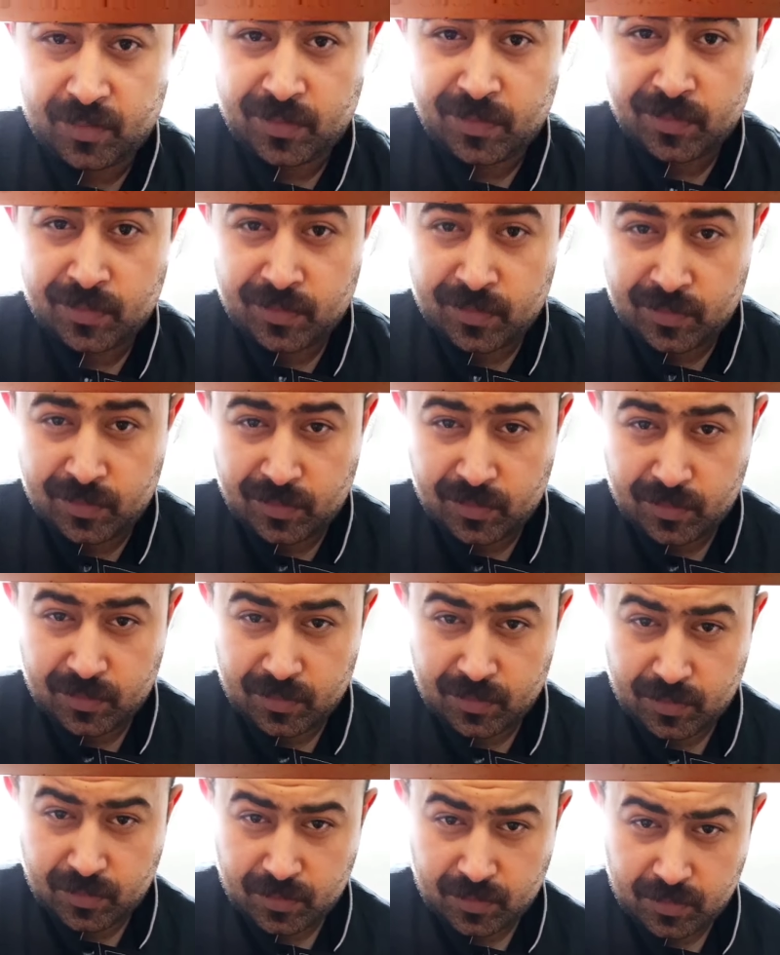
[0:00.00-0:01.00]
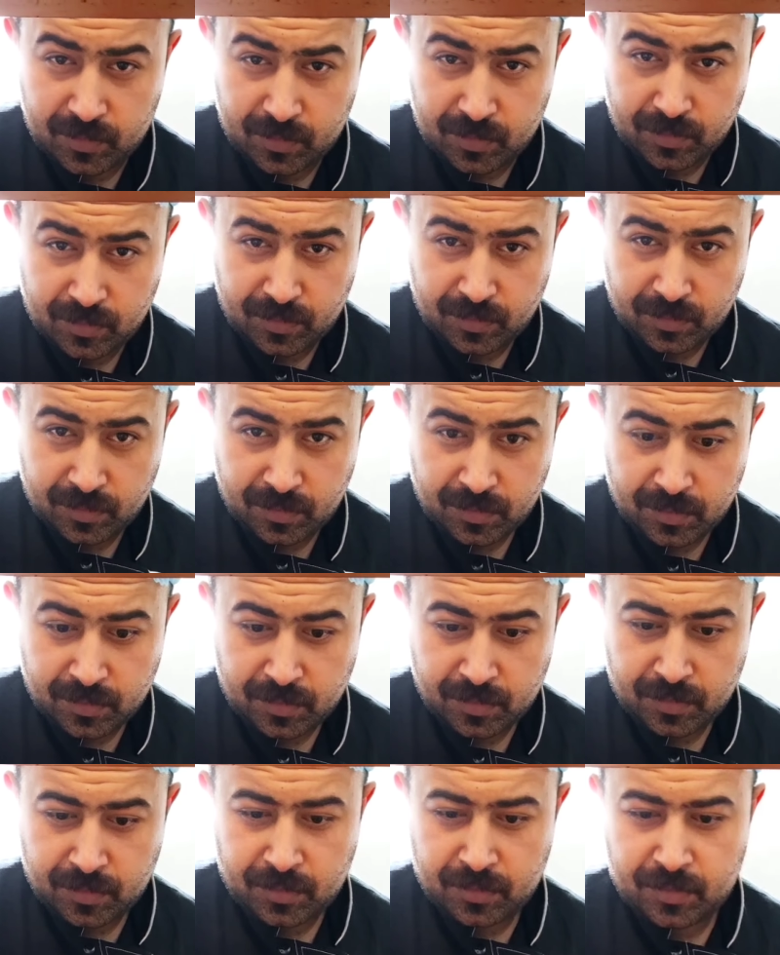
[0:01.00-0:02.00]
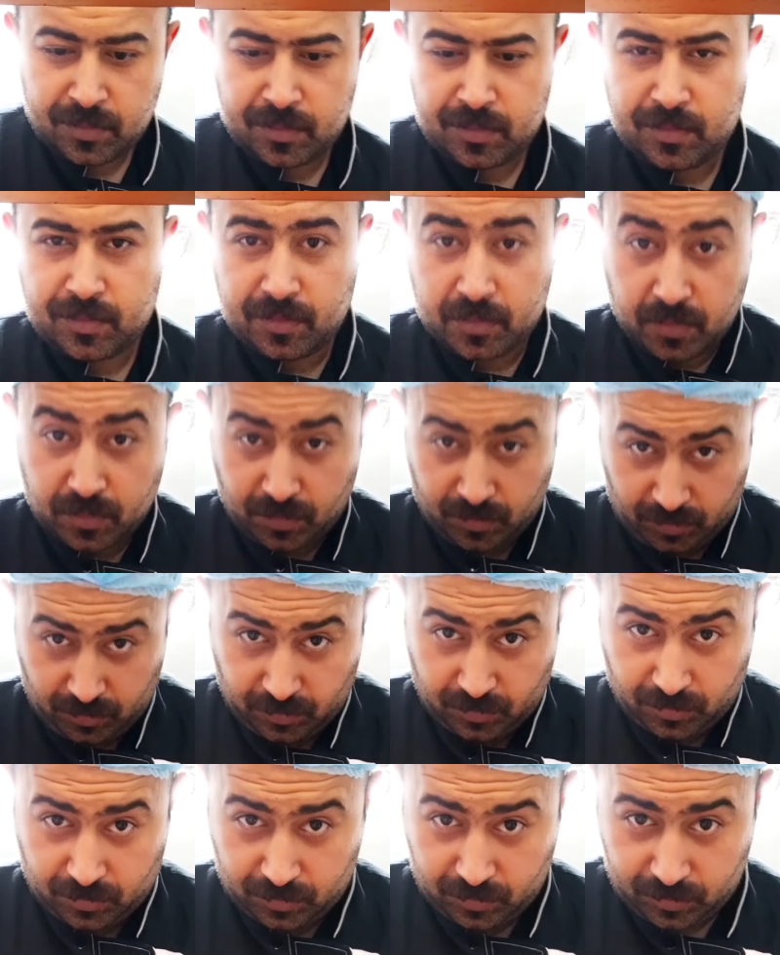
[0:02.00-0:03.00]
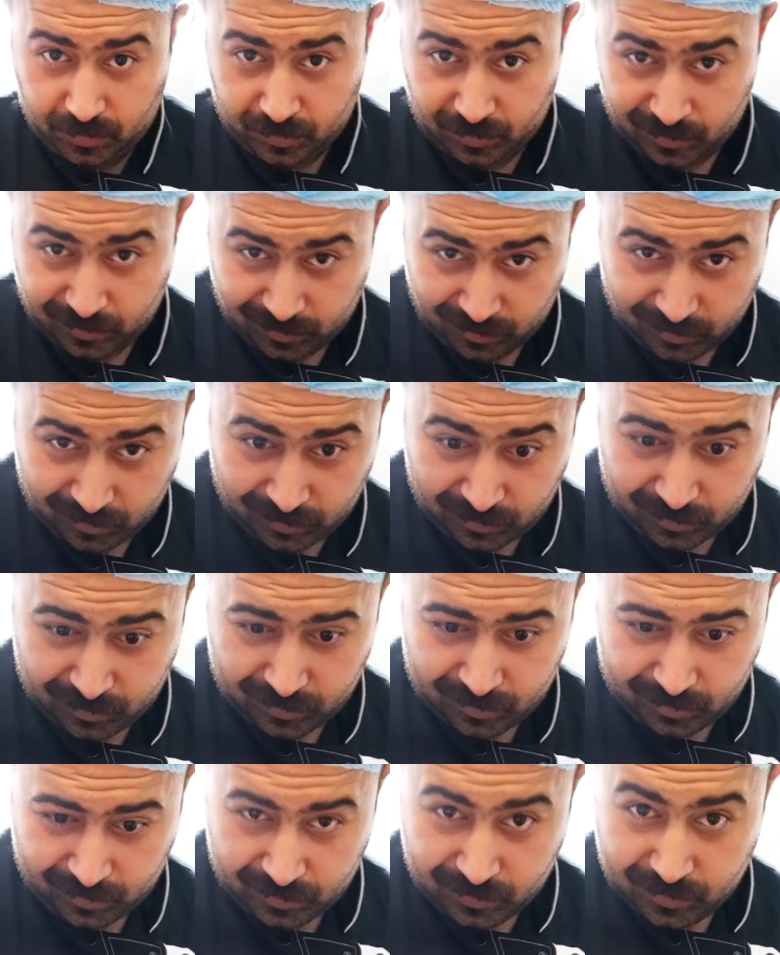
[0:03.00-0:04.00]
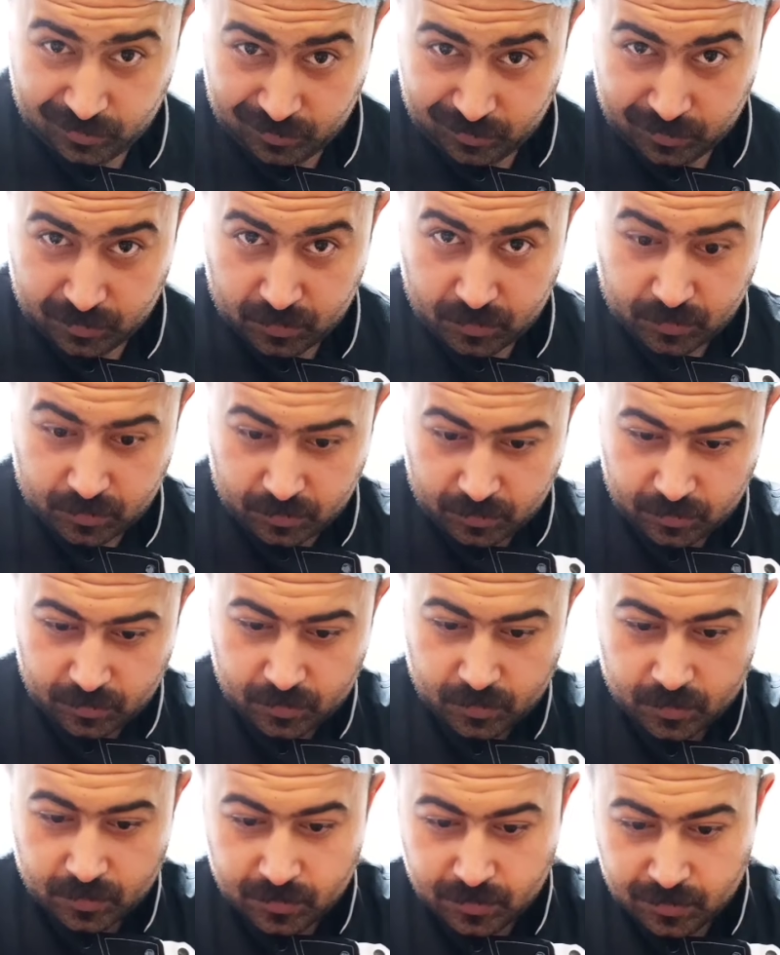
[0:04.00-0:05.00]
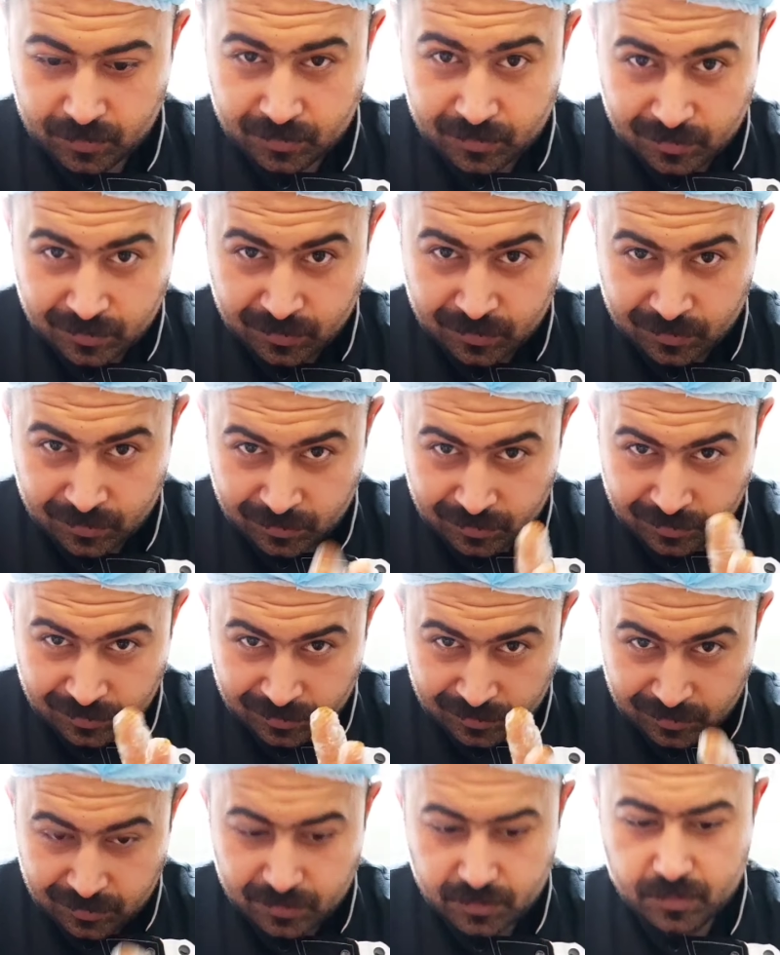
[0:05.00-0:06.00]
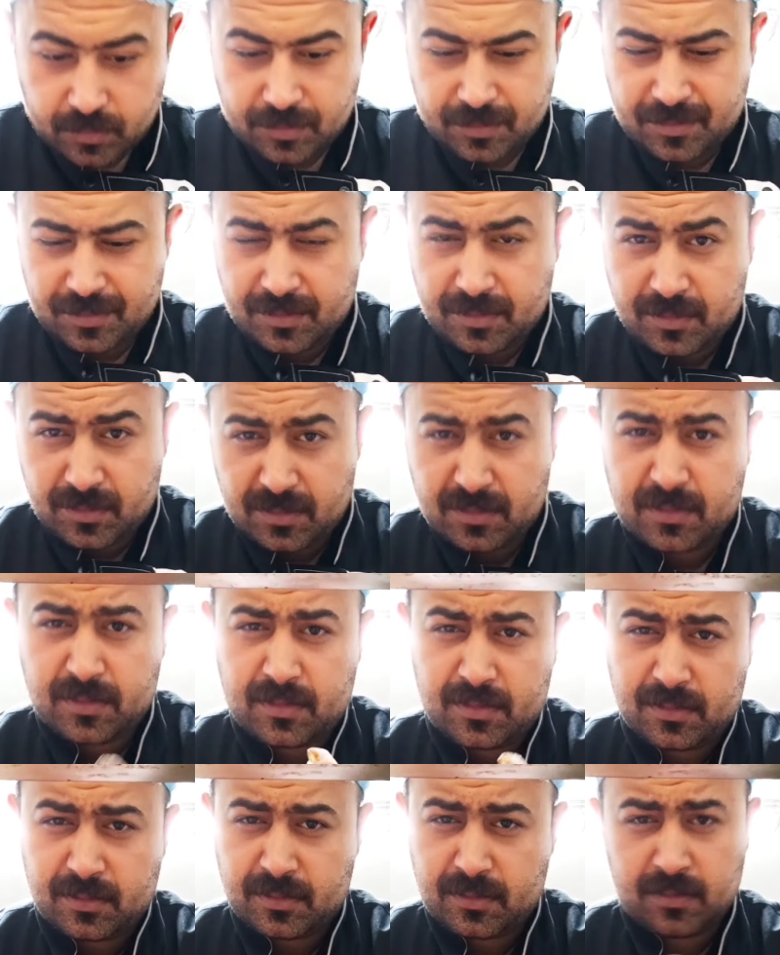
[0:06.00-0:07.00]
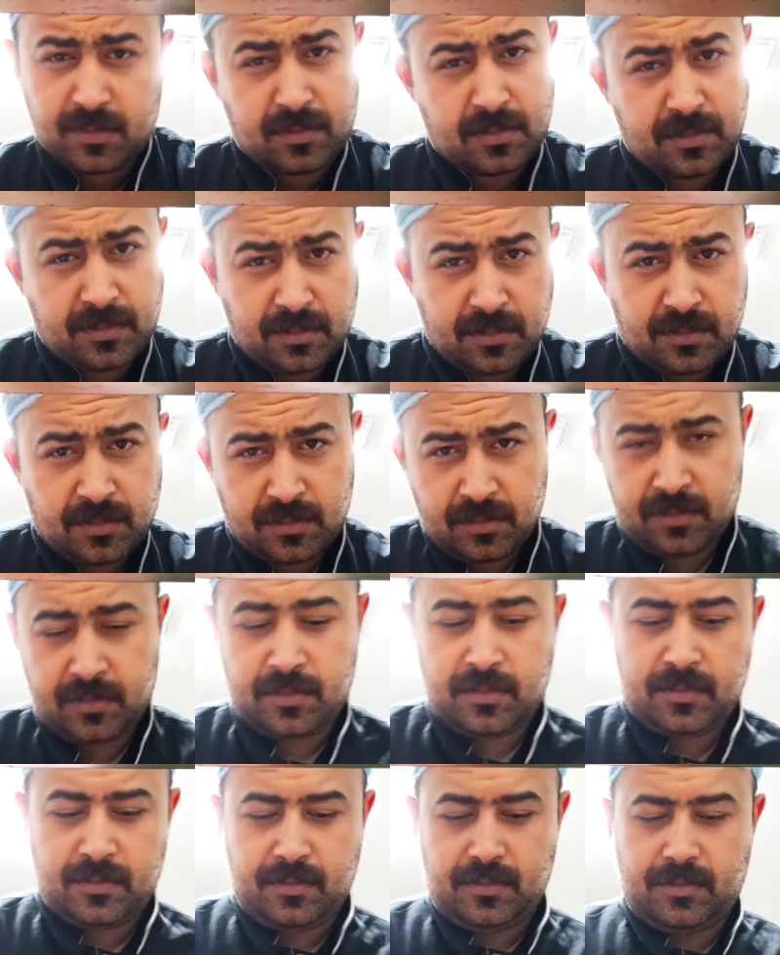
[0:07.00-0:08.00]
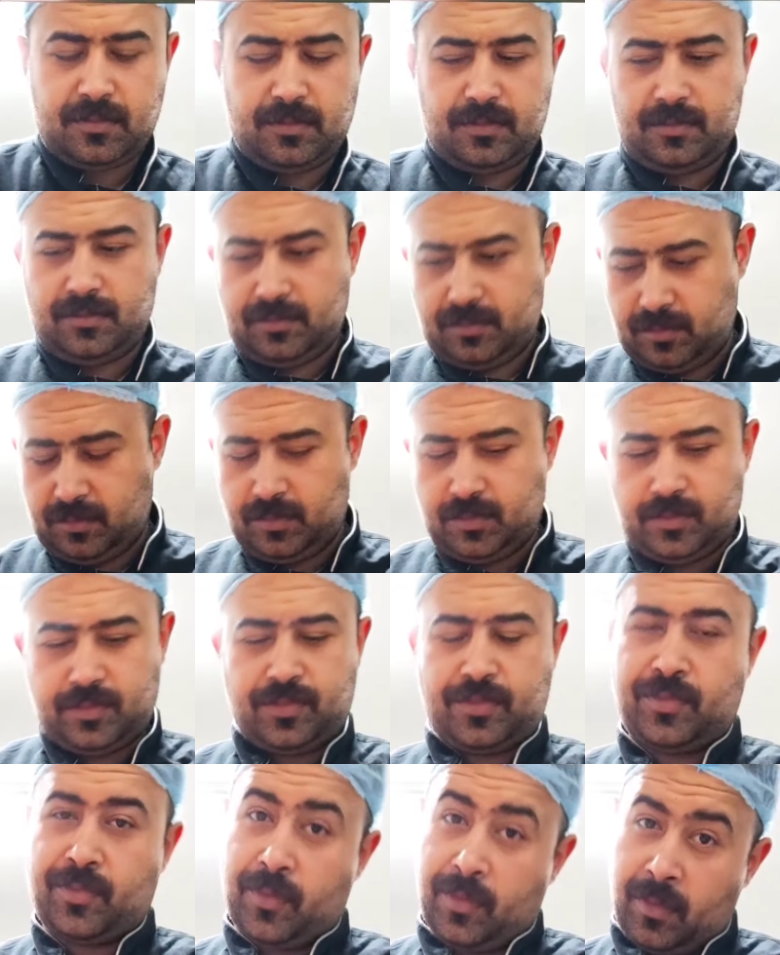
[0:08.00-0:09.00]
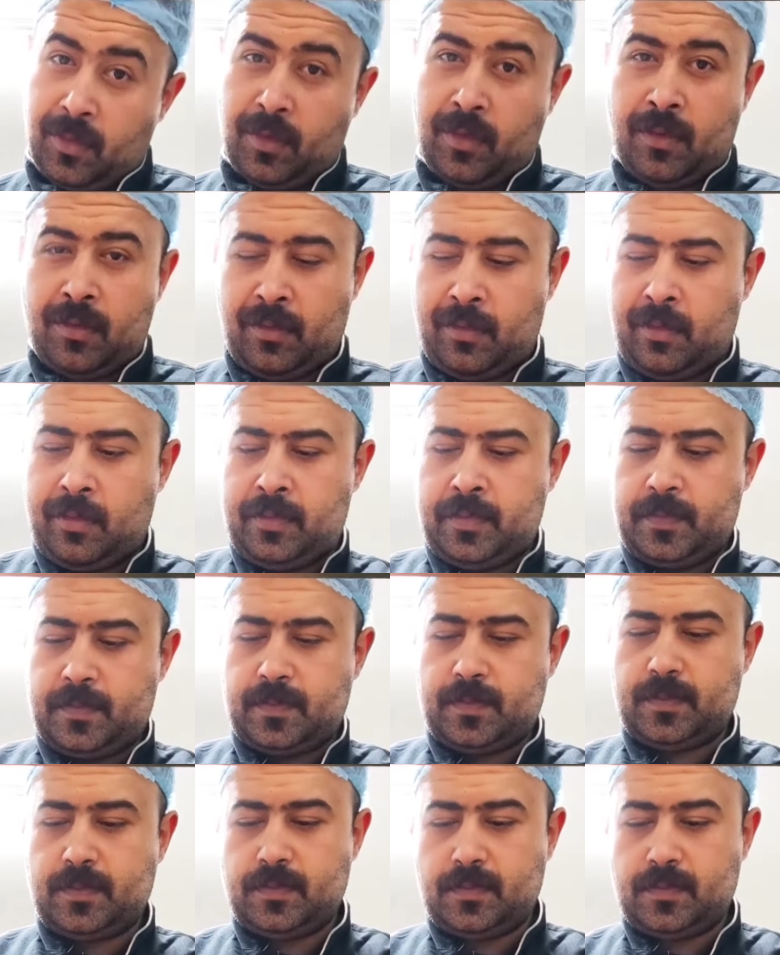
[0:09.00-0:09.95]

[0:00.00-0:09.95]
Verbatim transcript: بطريقه سهره ولا اقول لك هاتيلي 200 جرام مش عارف ايه ولا 10 جرام ايه شايفه المعلقه السوداء او شايف المعلقه السوداء اللي قدامك دي هو ده المعيار بتاعي معلقتين كاري كركم